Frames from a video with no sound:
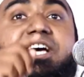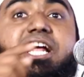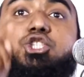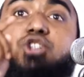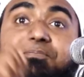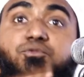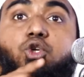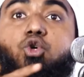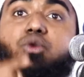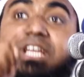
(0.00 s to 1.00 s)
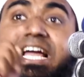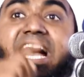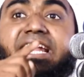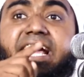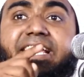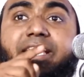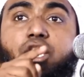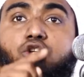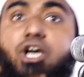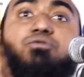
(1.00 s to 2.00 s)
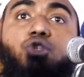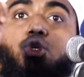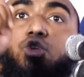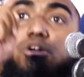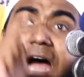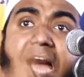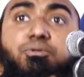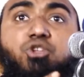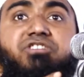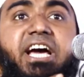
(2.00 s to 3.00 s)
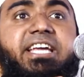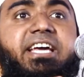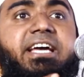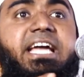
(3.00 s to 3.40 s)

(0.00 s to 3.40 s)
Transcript: ছাড়া সত্য কোনো ইলাহা নাই সত্য কোনো মাহবুদ নাই